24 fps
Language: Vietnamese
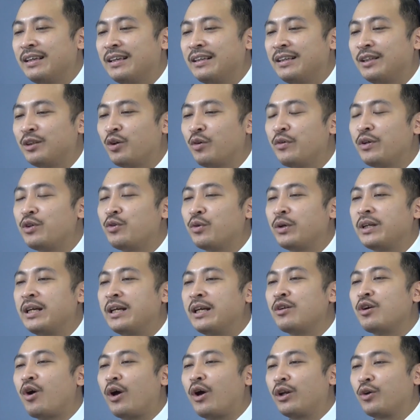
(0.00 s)
thì tôi ví dụ cái đấy
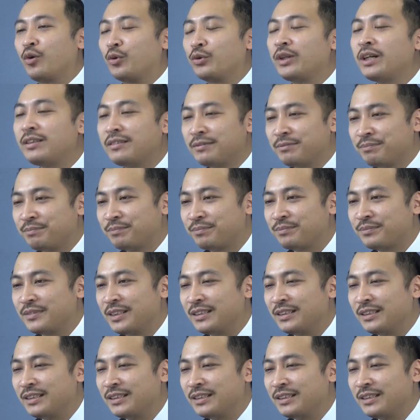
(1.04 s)
nó gọi là cổ tức được